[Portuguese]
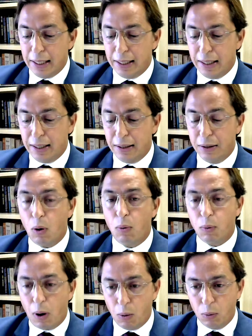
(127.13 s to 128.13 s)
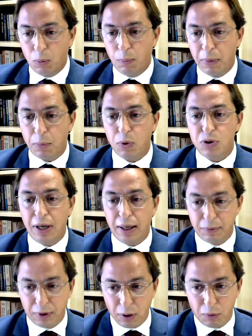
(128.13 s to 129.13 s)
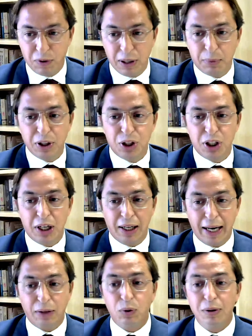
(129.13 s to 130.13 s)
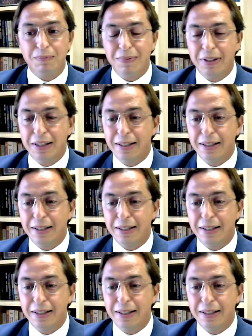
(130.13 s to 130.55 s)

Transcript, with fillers: e ao, ao meu conselheiro, que eu fui Teixeira Neto,